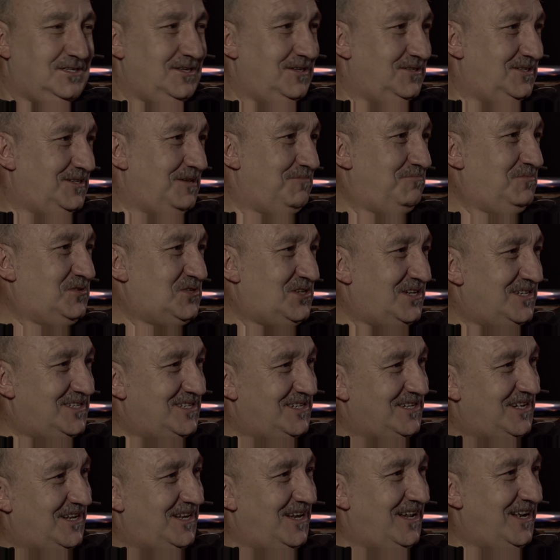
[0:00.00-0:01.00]
hacemos
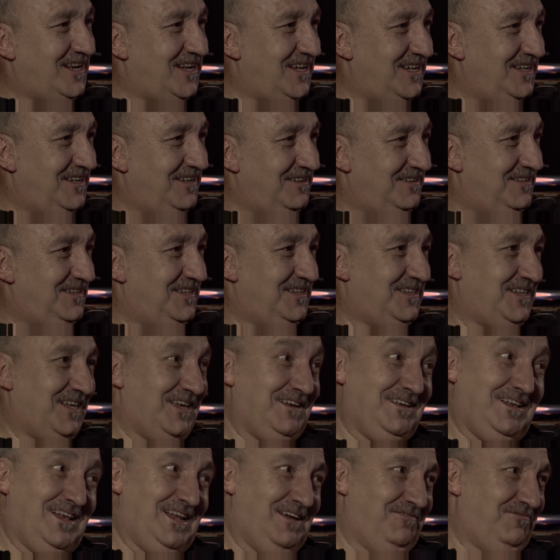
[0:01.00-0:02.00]
reciclaje
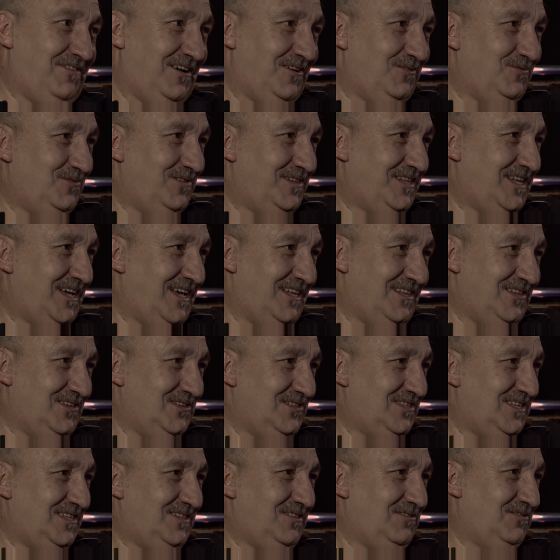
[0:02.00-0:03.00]
en la facultad,
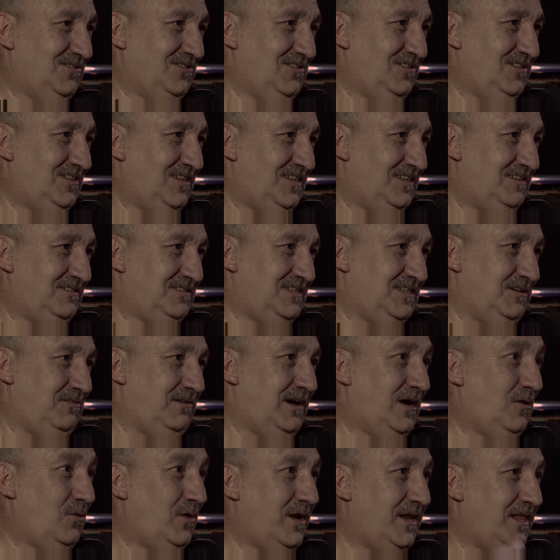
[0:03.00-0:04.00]
entonces todo se va
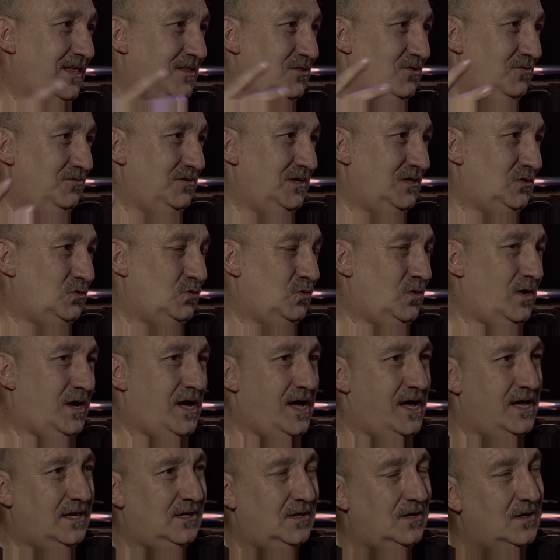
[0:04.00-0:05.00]
guardando
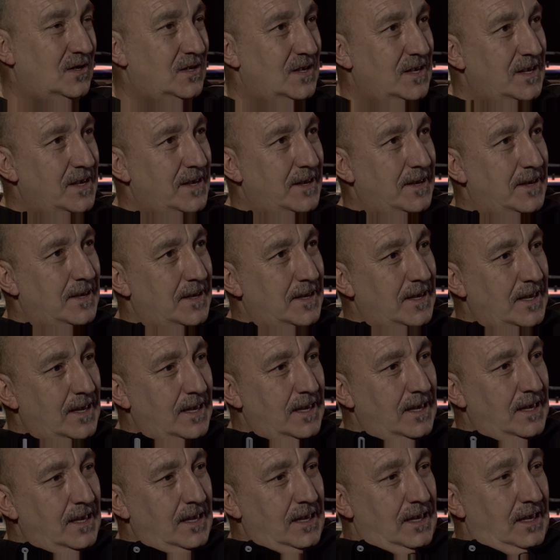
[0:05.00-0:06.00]
vestuario.
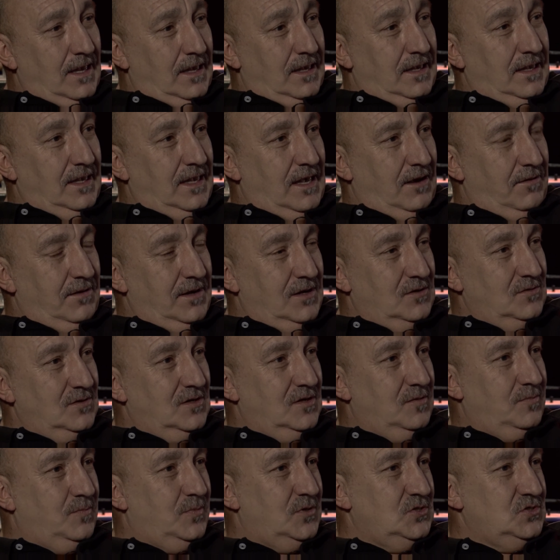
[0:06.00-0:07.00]
Y habían
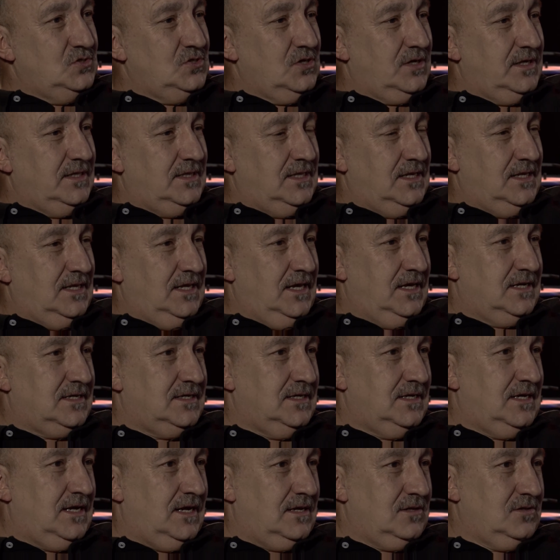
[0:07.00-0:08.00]
unos ponchos que tenía
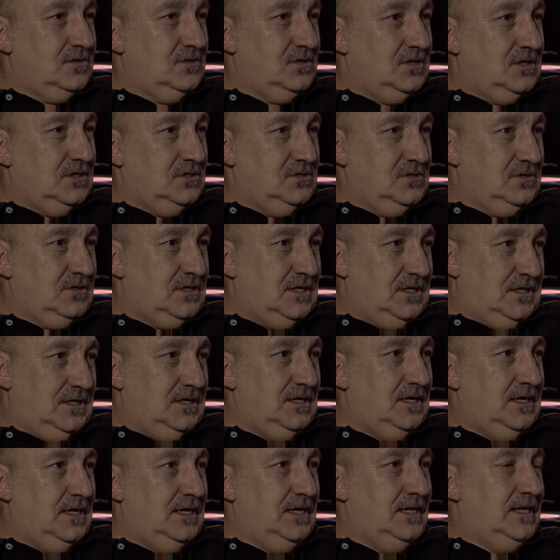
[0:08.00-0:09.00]
Ricardo Tello, que
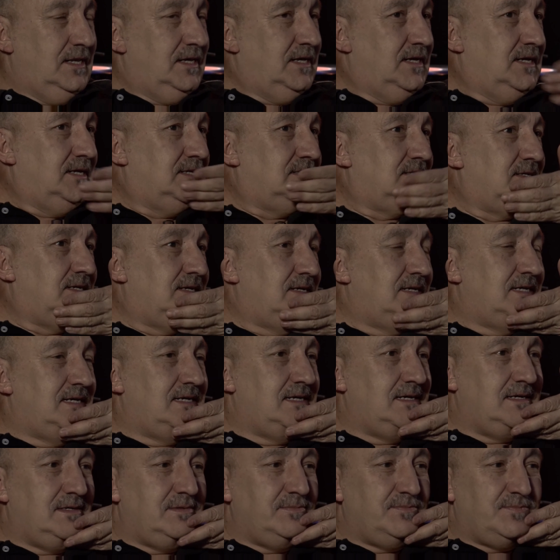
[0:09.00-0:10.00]
él es
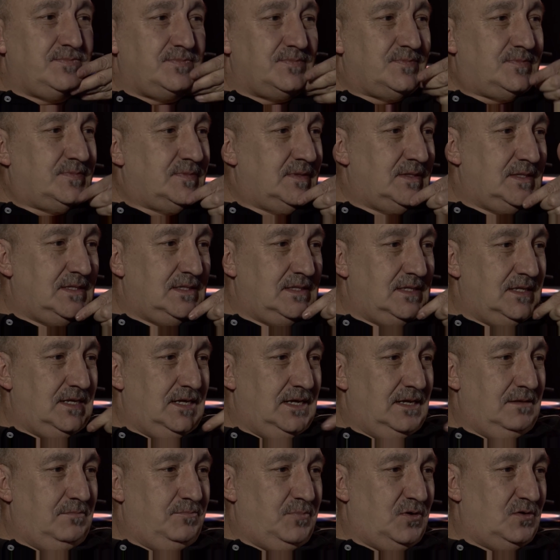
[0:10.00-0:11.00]
eh,
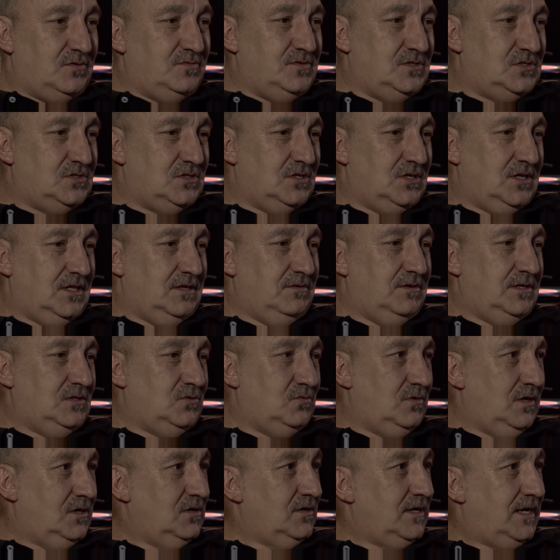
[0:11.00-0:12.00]
el profesor de
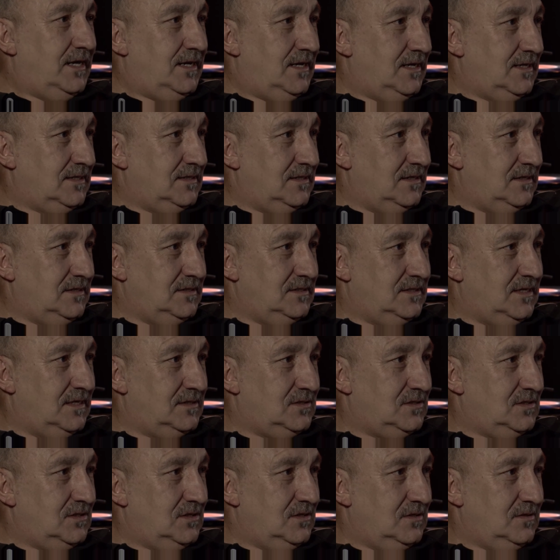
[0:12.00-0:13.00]
vestuario y
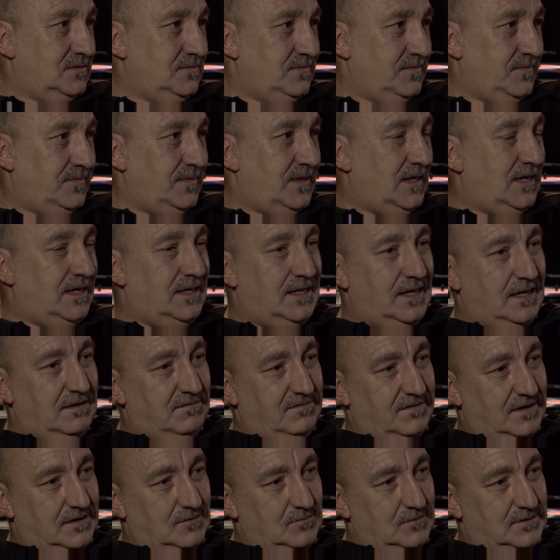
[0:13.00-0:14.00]
caracterización en la
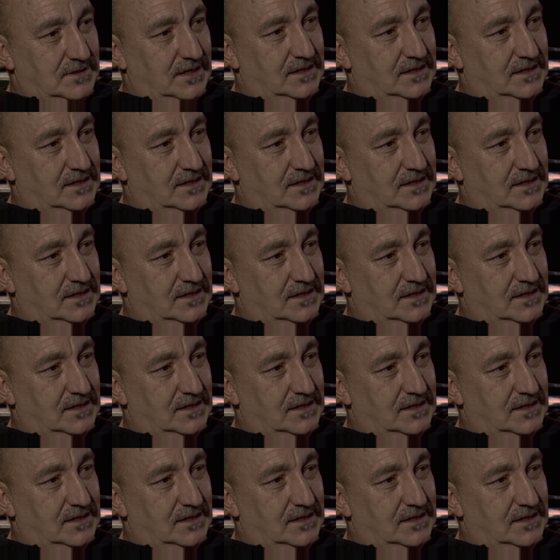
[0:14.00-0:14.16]
facultad,